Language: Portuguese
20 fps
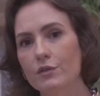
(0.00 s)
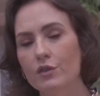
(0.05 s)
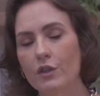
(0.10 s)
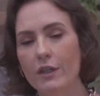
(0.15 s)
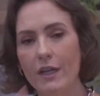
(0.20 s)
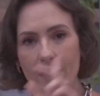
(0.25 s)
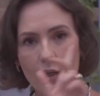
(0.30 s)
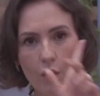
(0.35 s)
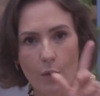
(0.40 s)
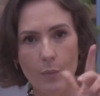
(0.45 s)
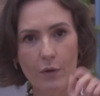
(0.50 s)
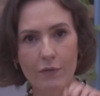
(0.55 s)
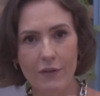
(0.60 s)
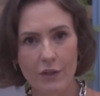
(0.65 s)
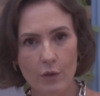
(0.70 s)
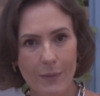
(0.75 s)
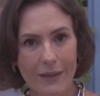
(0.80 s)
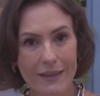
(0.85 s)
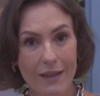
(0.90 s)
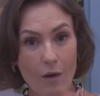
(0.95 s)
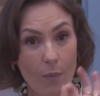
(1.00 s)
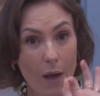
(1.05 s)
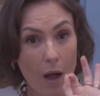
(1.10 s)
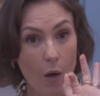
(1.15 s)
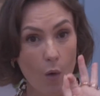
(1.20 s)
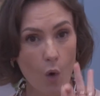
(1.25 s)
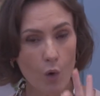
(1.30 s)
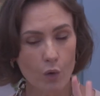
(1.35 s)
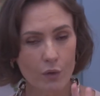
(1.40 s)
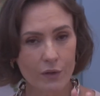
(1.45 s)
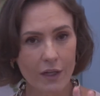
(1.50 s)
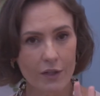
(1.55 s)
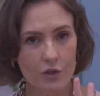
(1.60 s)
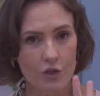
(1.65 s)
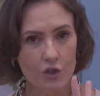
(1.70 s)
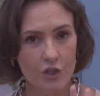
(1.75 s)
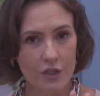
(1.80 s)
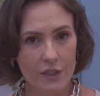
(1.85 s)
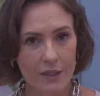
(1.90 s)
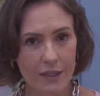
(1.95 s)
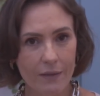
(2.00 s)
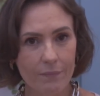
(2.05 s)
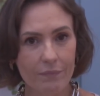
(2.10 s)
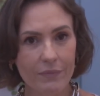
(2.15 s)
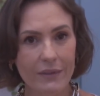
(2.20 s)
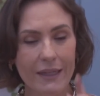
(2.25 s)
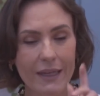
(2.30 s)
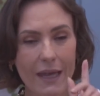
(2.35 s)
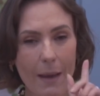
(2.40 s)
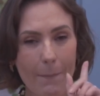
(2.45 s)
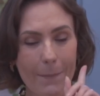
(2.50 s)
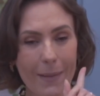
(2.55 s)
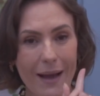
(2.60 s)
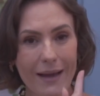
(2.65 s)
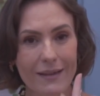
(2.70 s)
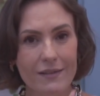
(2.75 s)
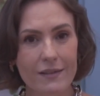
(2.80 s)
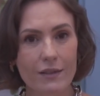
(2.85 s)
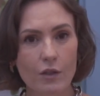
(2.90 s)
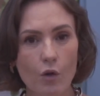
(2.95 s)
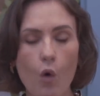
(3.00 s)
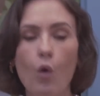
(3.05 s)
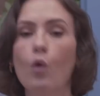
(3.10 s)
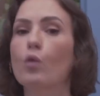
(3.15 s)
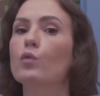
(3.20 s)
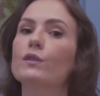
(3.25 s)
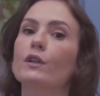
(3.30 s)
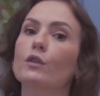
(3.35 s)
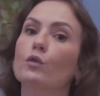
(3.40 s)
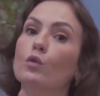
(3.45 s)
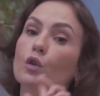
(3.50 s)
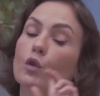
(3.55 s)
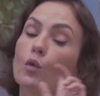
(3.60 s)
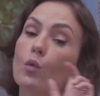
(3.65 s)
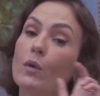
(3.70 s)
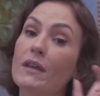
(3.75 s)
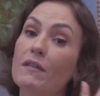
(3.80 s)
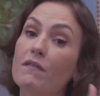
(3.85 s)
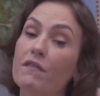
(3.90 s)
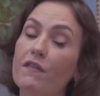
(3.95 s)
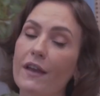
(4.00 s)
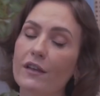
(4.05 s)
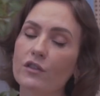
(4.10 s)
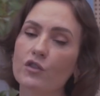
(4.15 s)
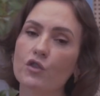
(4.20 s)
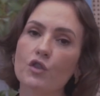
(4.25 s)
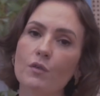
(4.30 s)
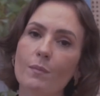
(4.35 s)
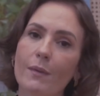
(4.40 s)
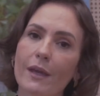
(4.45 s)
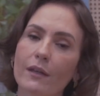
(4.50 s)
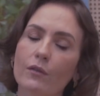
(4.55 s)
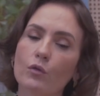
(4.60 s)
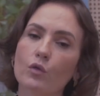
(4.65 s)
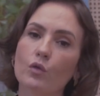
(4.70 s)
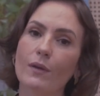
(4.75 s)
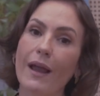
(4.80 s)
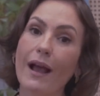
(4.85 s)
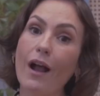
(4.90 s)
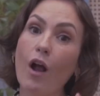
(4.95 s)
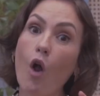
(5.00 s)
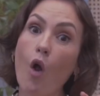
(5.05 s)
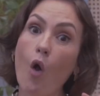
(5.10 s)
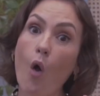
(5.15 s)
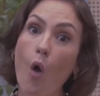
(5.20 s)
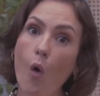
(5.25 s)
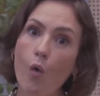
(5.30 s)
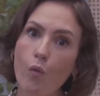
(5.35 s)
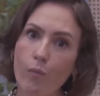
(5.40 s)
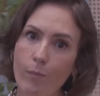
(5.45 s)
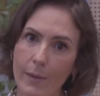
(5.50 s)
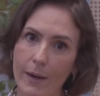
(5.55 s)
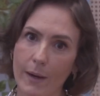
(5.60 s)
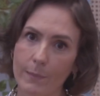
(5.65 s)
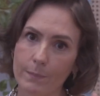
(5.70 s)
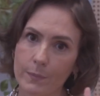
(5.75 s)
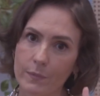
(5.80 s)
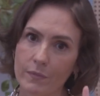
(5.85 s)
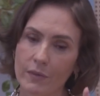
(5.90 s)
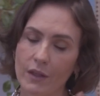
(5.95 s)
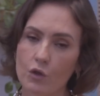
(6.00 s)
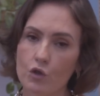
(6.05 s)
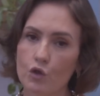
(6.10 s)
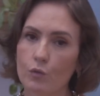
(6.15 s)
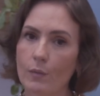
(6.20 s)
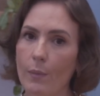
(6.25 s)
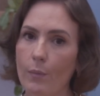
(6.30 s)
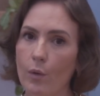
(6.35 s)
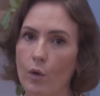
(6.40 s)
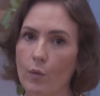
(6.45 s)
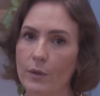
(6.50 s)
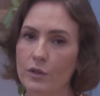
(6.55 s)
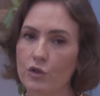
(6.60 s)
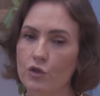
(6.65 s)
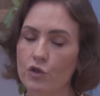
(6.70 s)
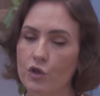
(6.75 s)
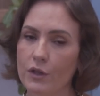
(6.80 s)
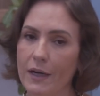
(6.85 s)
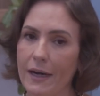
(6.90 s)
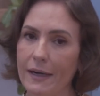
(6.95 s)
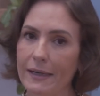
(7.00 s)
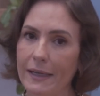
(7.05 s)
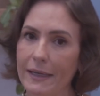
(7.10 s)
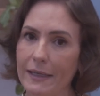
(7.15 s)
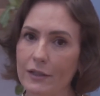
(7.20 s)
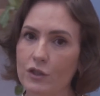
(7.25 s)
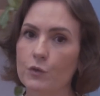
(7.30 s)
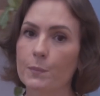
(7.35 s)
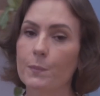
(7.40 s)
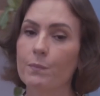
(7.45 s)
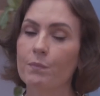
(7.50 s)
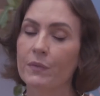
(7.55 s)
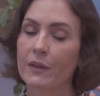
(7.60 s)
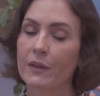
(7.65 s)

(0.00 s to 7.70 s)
Só que aqui eu aproveito para dar uma outra dica que é mais em conta do que o investimento na compra de uma bomba de tirar leite,